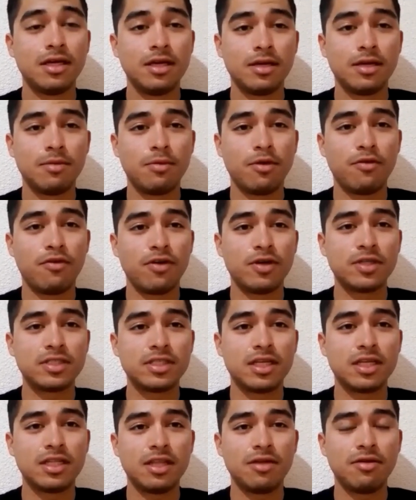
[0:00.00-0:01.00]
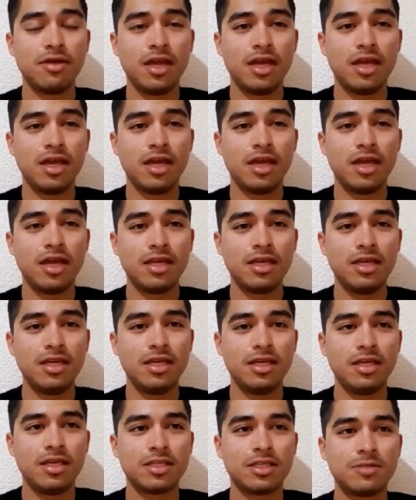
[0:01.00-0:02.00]
me fue bastante bien
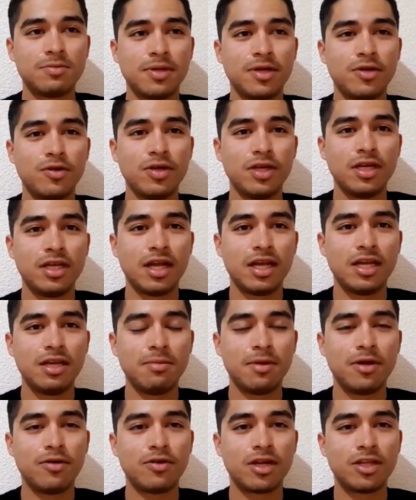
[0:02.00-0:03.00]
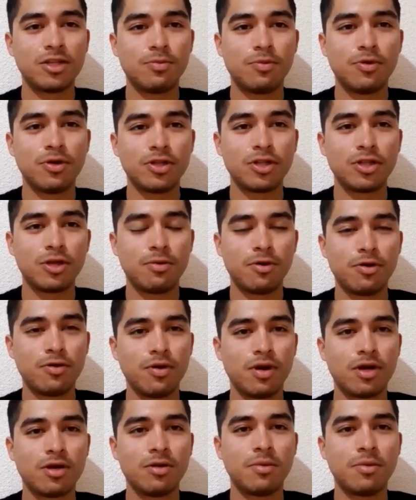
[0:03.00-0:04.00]
y, espero ir ahí mejorando poquito a poco
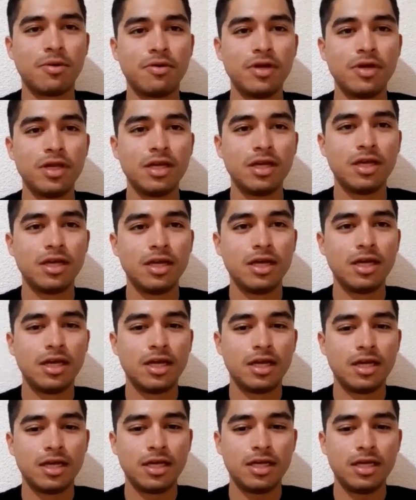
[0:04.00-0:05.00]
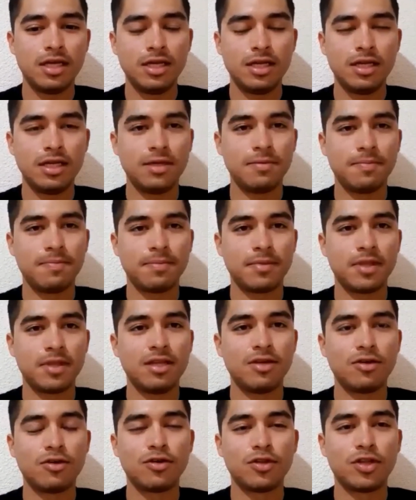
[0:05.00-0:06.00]
a como hoy. Y, mm,
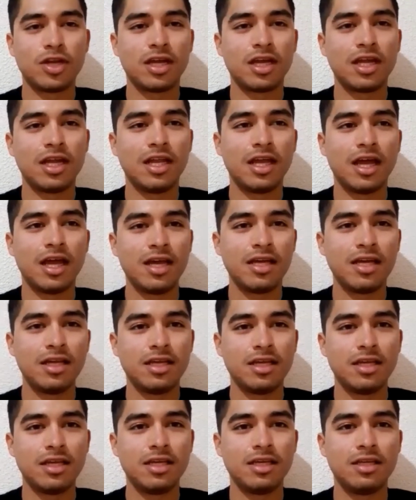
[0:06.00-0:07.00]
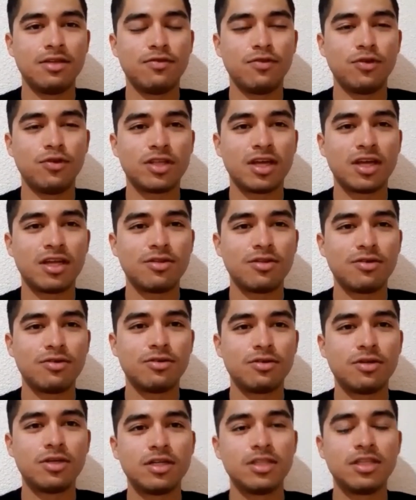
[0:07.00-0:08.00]
con tranquilidad y, y
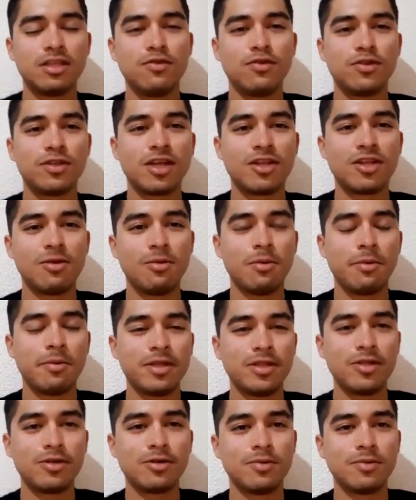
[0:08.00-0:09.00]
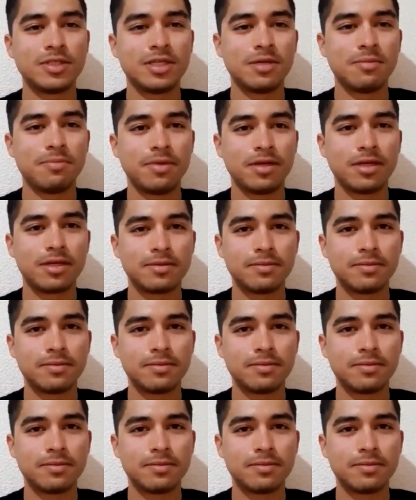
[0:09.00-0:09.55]
disfrutando, disfrutando el momento como siempre